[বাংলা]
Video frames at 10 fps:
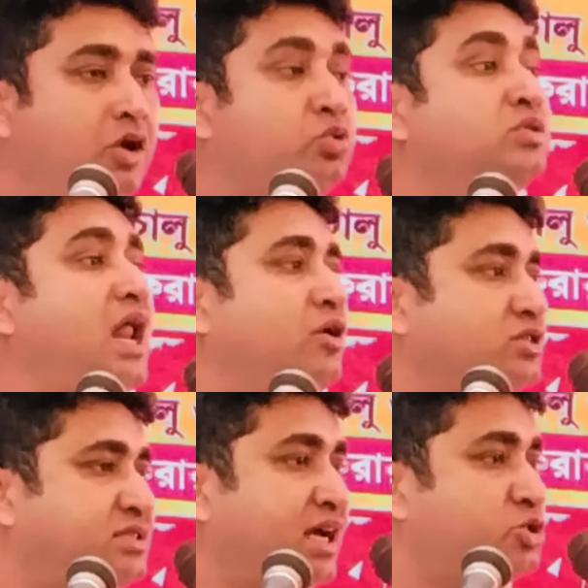ওই কুণাল
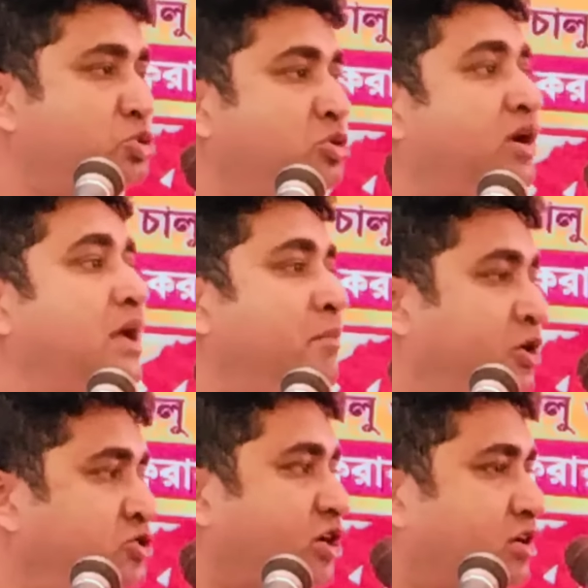ঘোষ থেকে শুরু করে
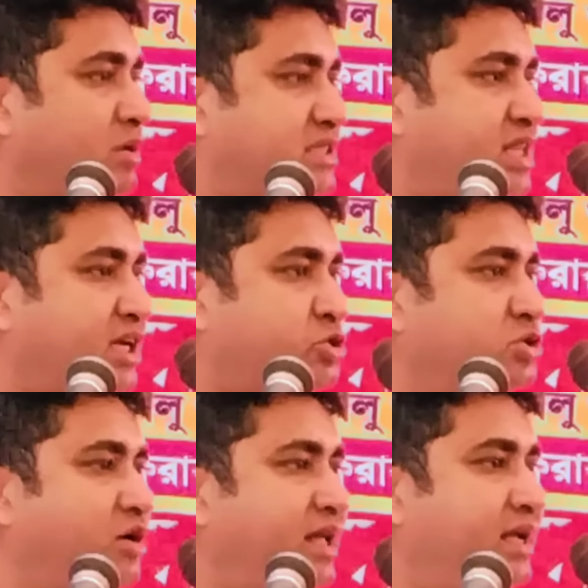মিডুন চক্রবর্তী থেকে
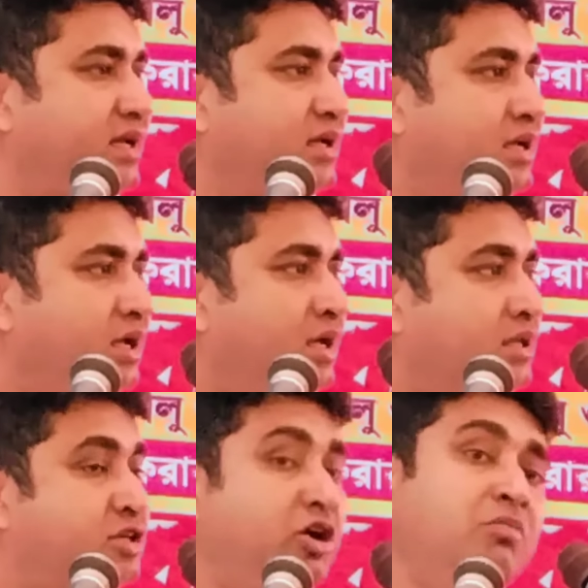শুরু করে
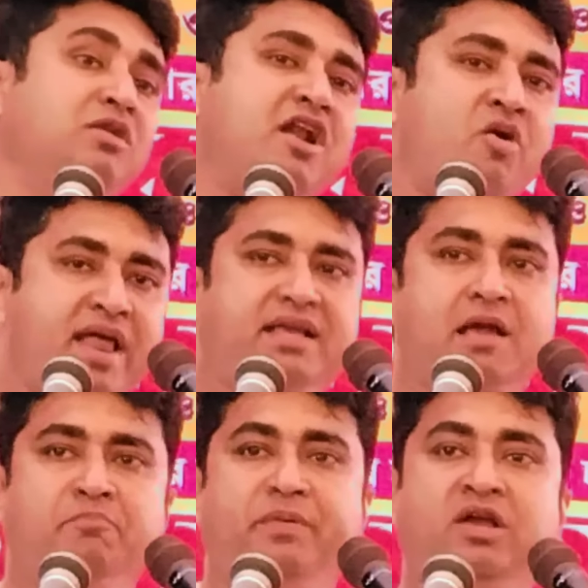তৃণমূলের অনেক
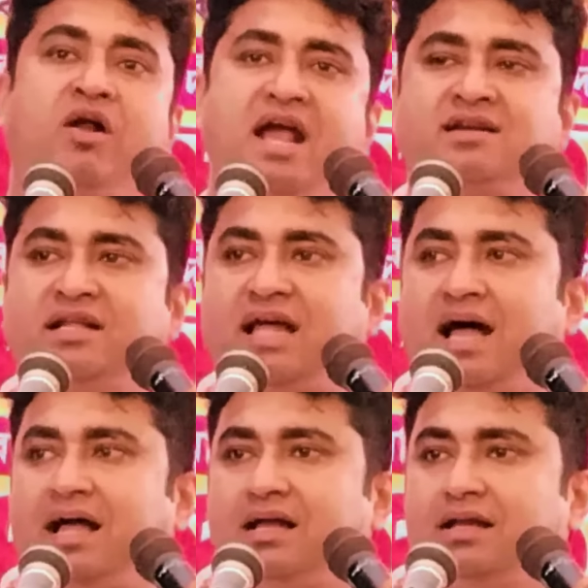এমপি অনেক নেতা
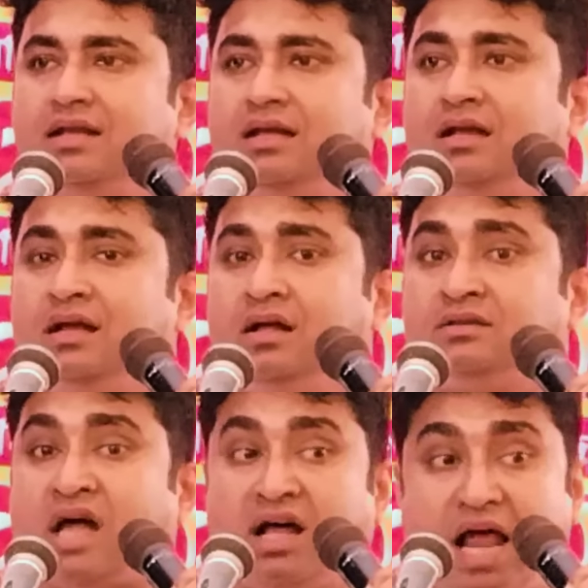
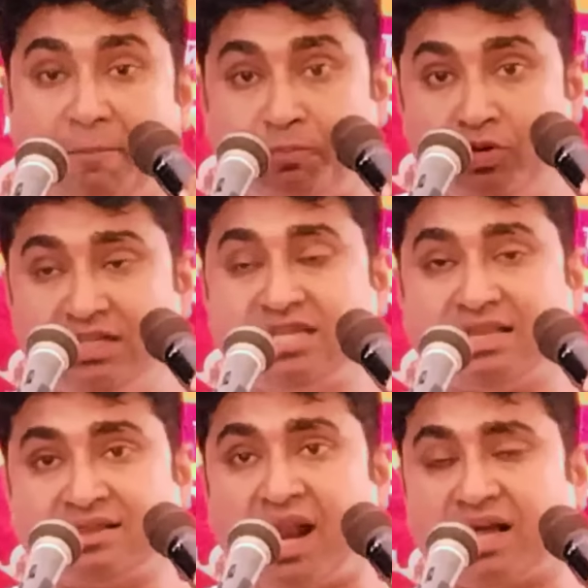তারা
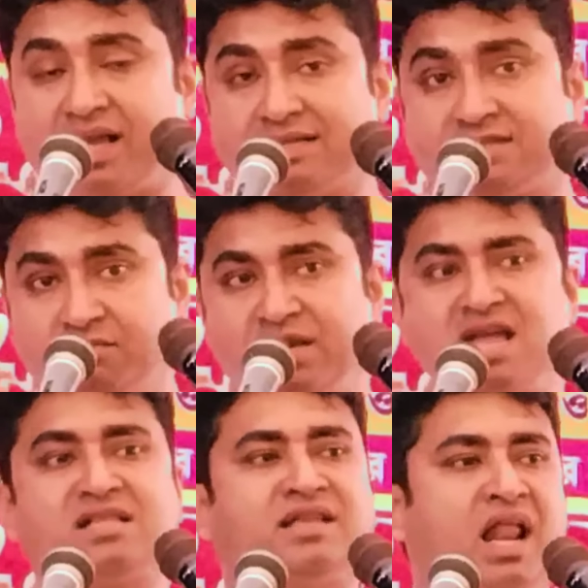পুলিশের তারা খেয়ে
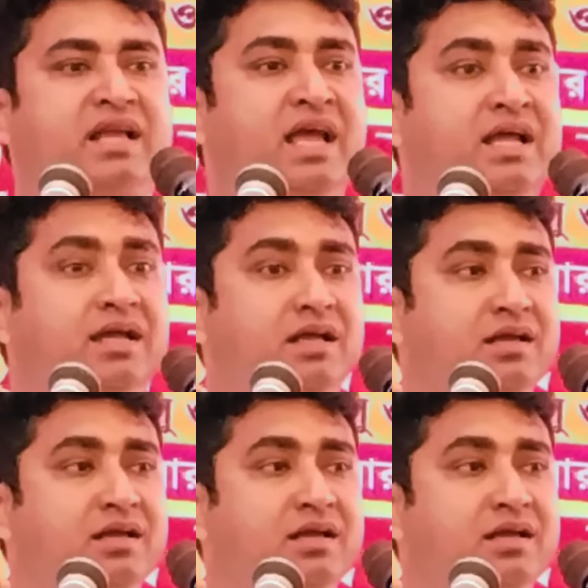সিবিআইয়ের তারা খেয়ে